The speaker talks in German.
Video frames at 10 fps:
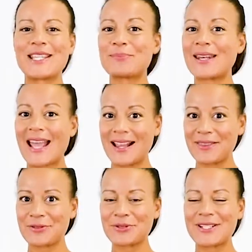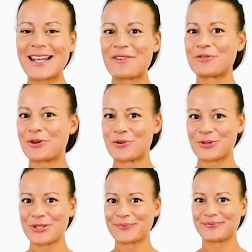und ich bin Health und Life
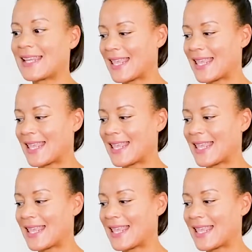Coach.